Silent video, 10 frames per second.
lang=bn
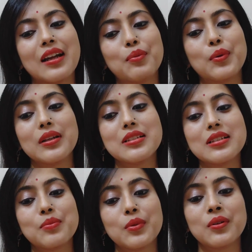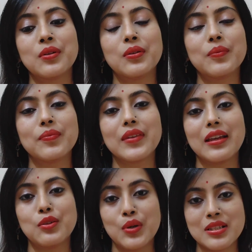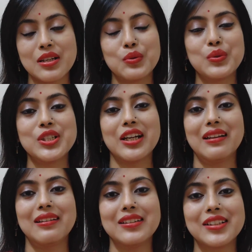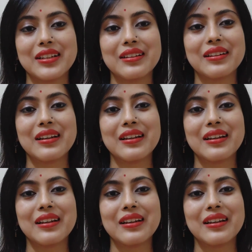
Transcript: তারপরে যেটা মনে হলো এই দু হাজার কুড়ি সালে এসে